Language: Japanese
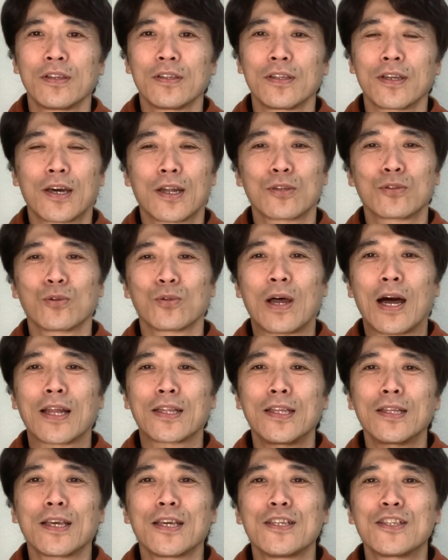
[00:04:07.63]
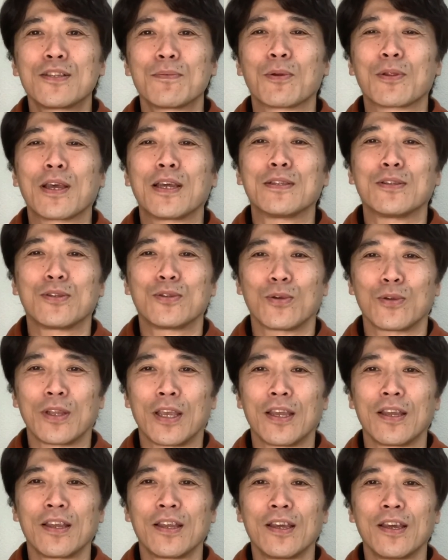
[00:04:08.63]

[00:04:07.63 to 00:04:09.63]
だからその派手な演出もないんですよね